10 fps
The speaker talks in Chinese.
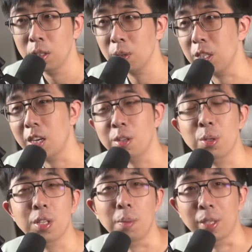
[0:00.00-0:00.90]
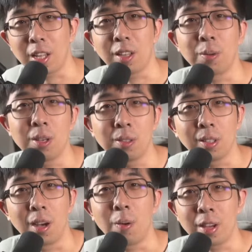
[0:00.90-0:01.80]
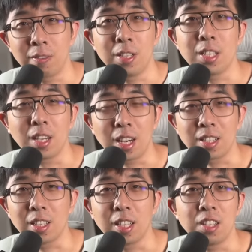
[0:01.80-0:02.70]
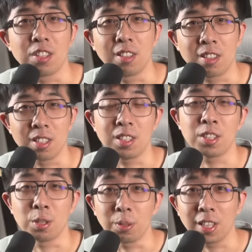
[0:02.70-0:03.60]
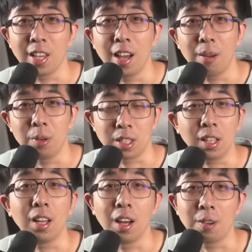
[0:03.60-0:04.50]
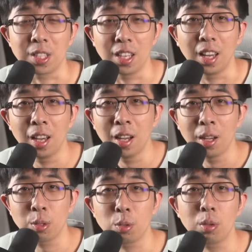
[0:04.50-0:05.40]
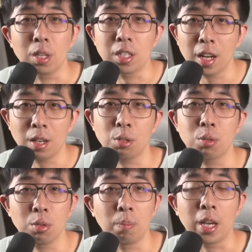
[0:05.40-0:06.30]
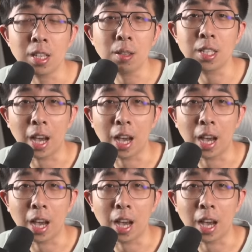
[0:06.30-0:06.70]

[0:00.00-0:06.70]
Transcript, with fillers: 就以上中奖名单的观众呢，欢迎分享一下这个电池的实际使用体验，我真的很好奇。就如果这个数据没造假